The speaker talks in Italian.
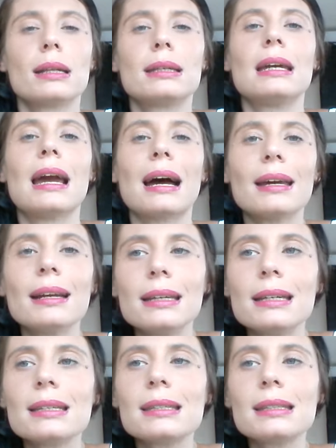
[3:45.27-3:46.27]
ti
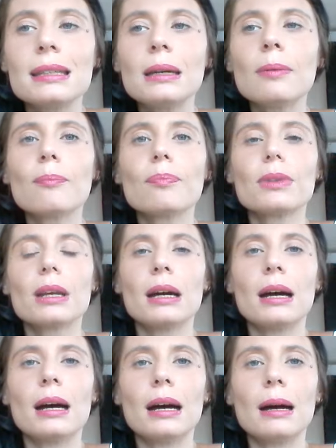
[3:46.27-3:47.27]
analizzi,
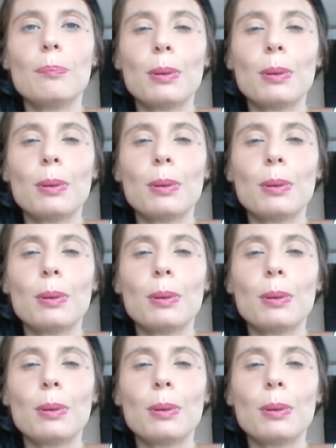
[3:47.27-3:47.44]
eh,